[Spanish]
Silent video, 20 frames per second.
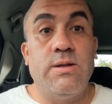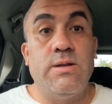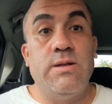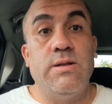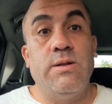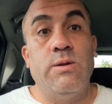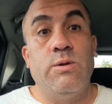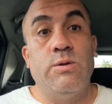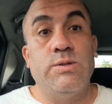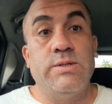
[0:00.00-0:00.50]

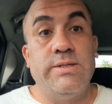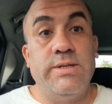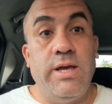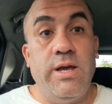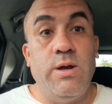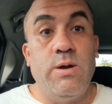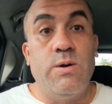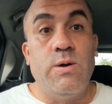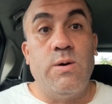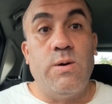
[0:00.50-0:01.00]
Los
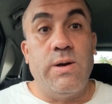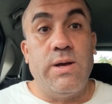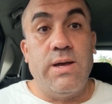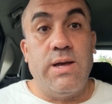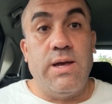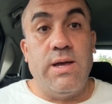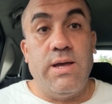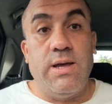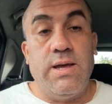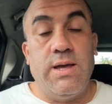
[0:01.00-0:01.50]
cinco
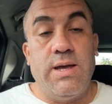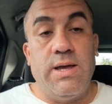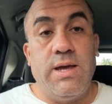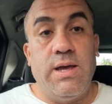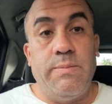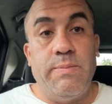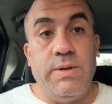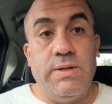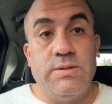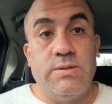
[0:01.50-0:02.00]

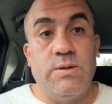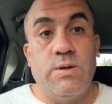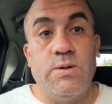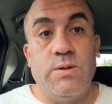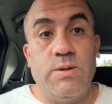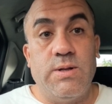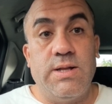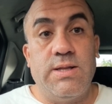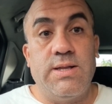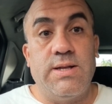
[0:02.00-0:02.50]

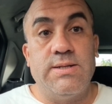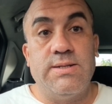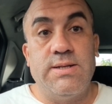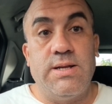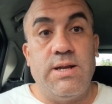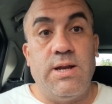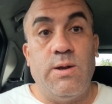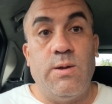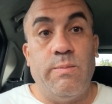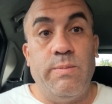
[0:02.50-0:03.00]
episodios de esta
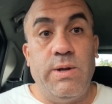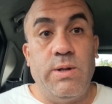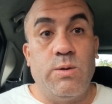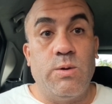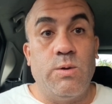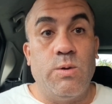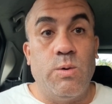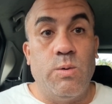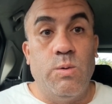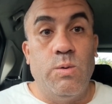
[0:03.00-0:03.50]
serie los vi
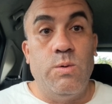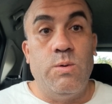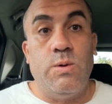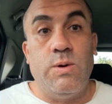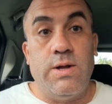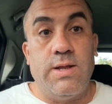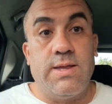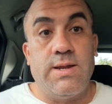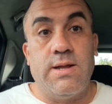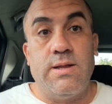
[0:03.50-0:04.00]
todos uno
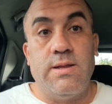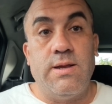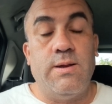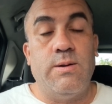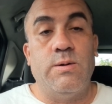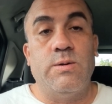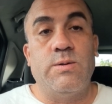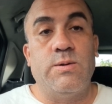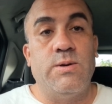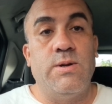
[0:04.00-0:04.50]
detrás del
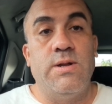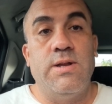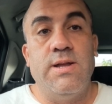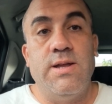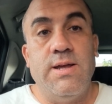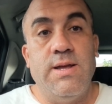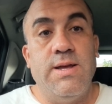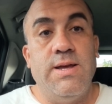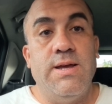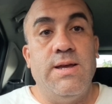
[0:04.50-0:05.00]
otro.
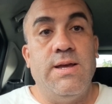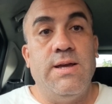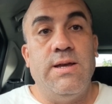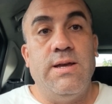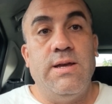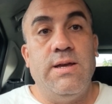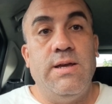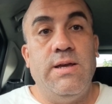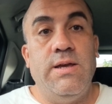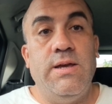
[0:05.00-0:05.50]

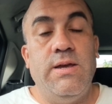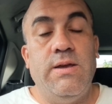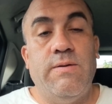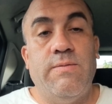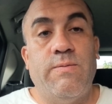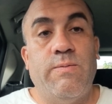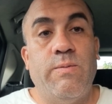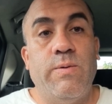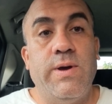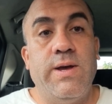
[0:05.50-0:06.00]
Y
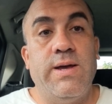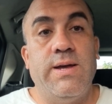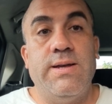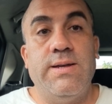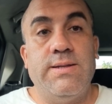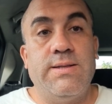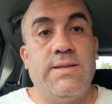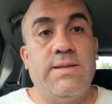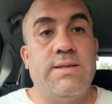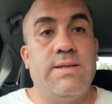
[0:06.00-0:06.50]
fue
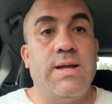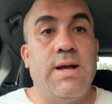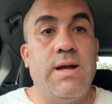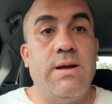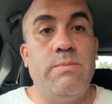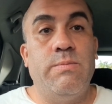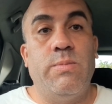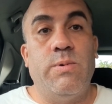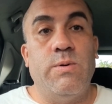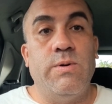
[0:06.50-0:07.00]

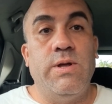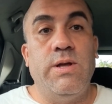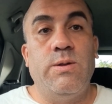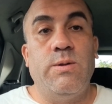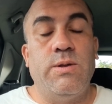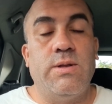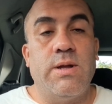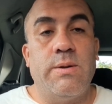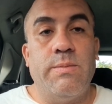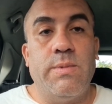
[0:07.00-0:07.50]
tan bonito
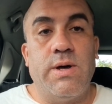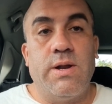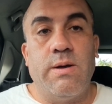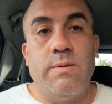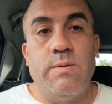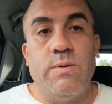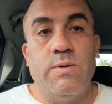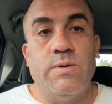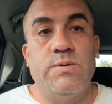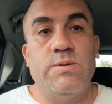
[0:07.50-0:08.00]
y tan
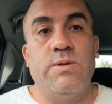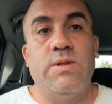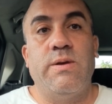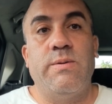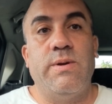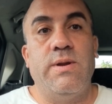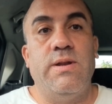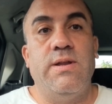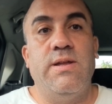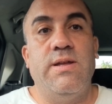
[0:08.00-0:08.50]
maravilloso de
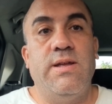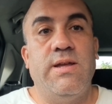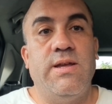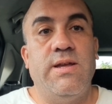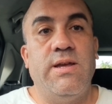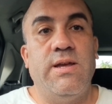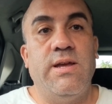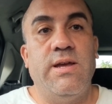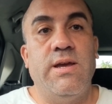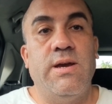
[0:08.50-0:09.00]
ver.
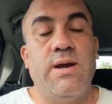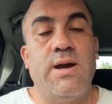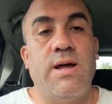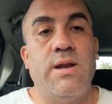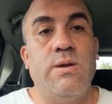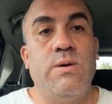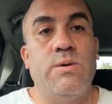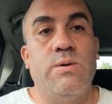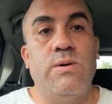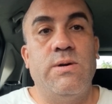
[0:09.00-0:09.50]
Es
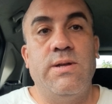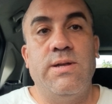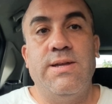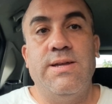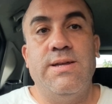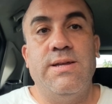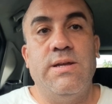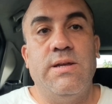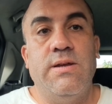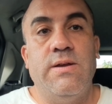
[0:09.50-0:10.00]
algo
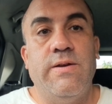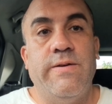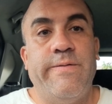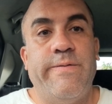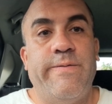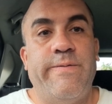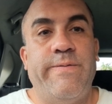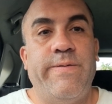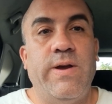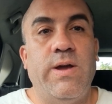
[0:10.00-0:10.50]

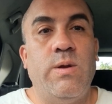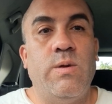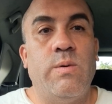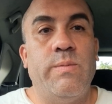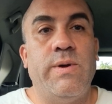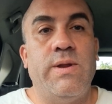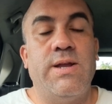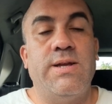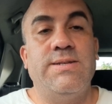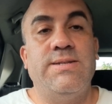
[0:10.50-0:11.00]

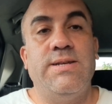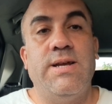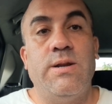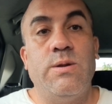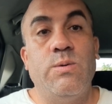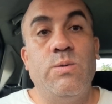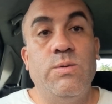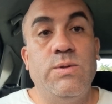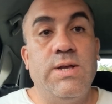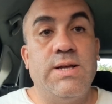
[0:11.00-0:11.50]
fenomenal. Si
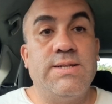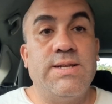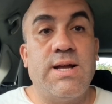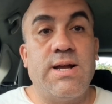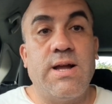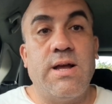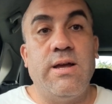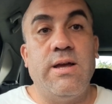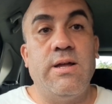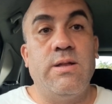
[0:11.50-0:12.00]
algún día
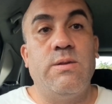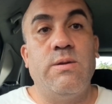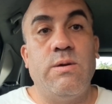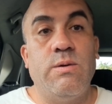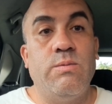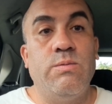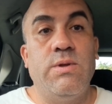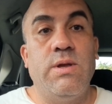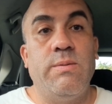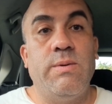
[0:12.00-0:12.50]
sacan esto
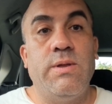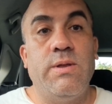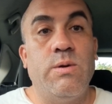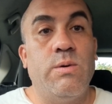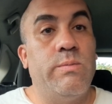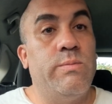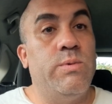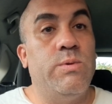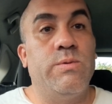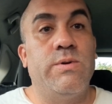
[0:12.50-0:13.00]
en un DVD o
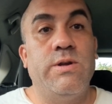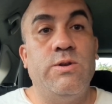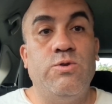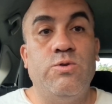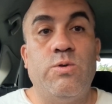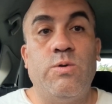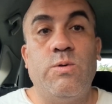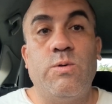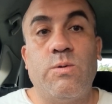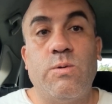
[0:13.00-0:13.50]
un Blu-ray,
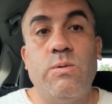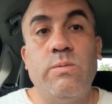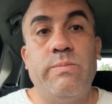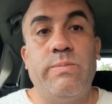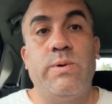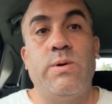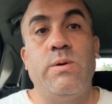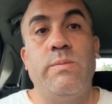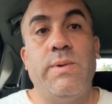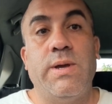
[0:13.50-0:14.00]
yo lo
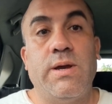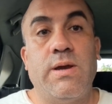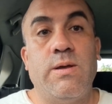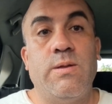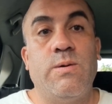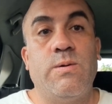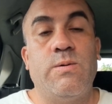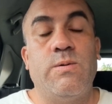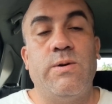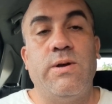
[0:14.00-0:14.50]
compro y me
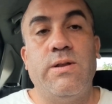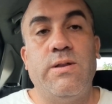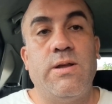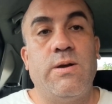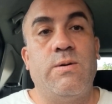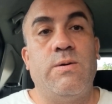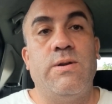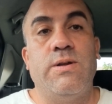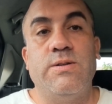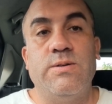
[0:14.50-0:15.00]
quedo con él de
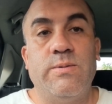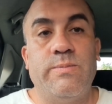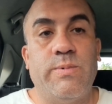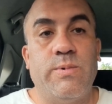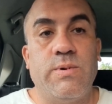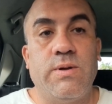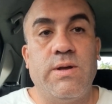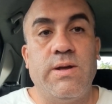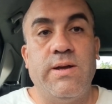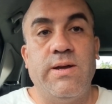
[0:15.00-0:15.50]
colección
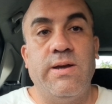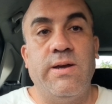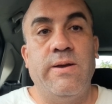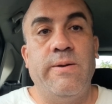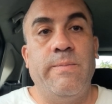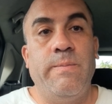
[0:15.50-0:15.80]
porque es